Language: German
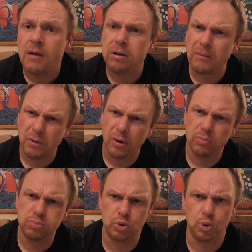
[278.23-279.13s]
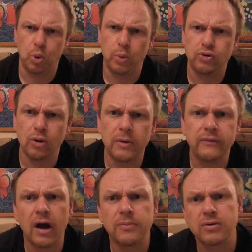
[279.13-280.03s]
Papa, bitte, schau mal,
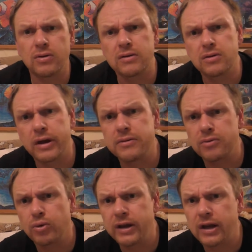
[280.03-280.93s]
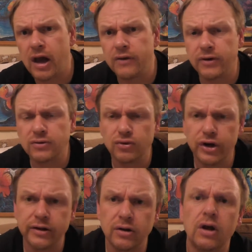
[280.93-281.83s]
wir haben jetzt, jetzt, tut eh gleich anfangen zu
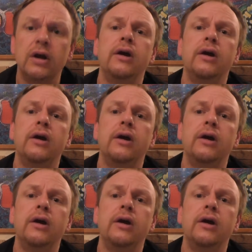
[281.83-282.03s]
regnen.